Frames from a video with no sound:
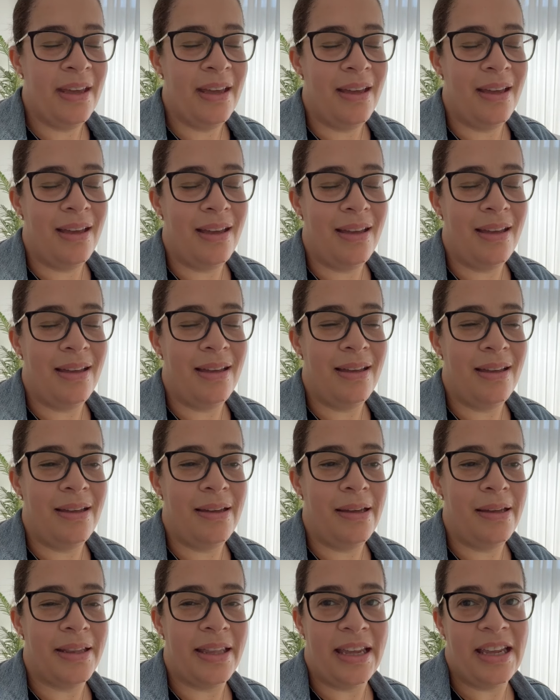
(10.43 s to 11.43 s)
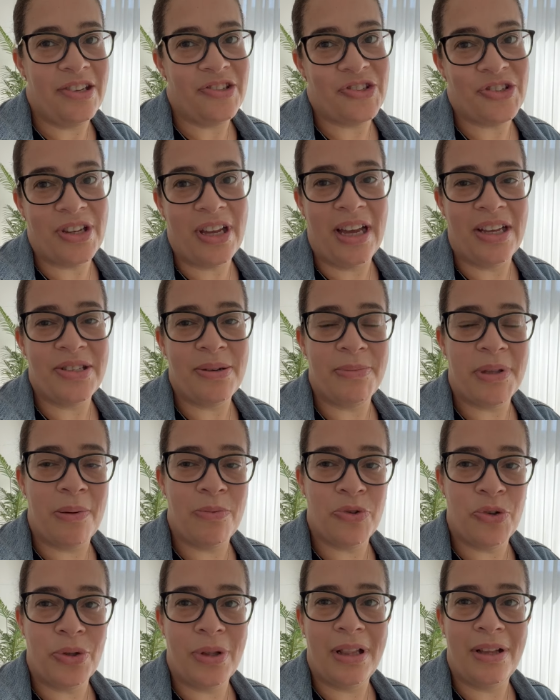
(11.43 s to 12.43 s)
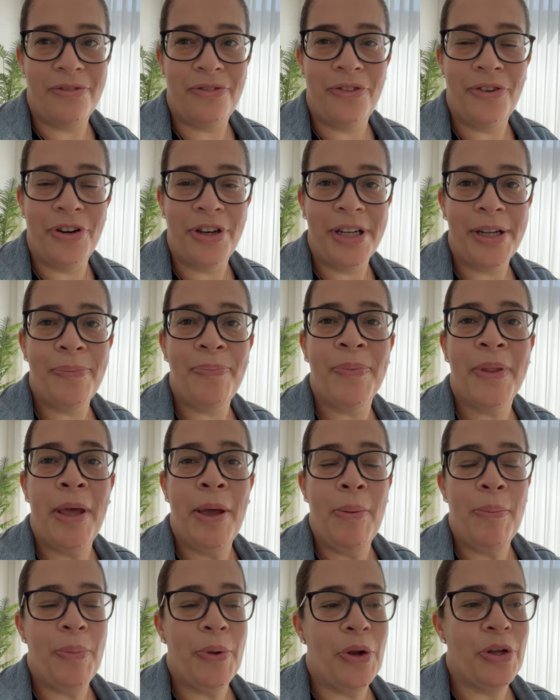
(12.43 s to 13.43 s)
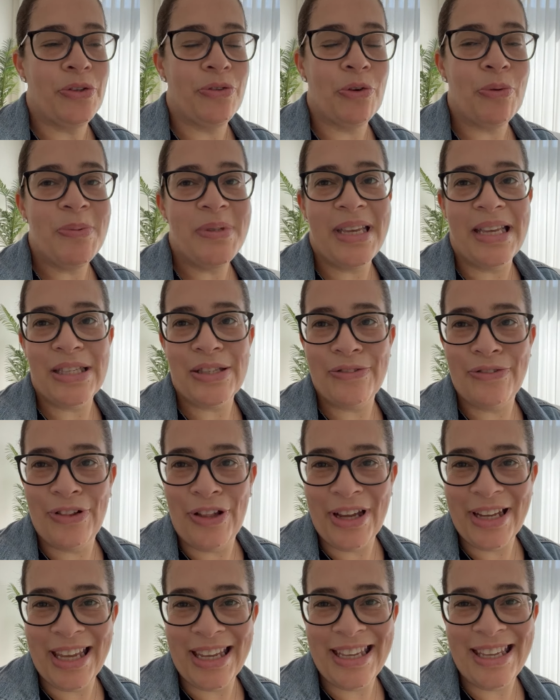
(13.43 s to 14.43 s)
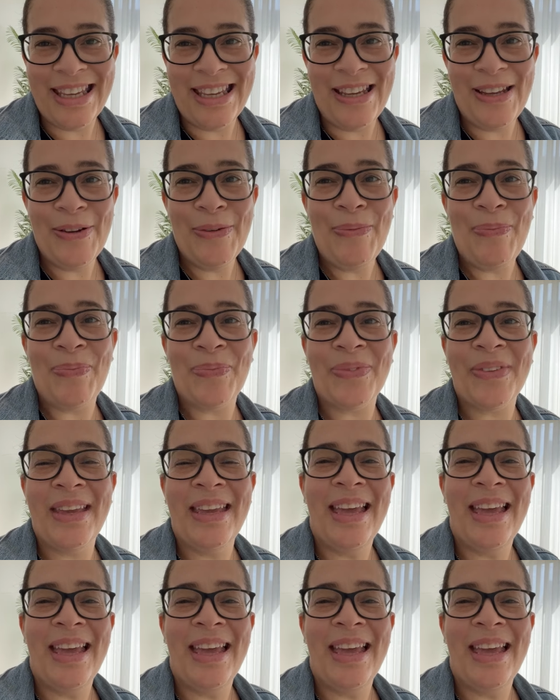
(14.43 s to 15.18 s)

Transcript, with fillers: Uh, eh, está aí a chegar, já metemos tudo lá fora. Pronto, vou começar esse vlog aqui.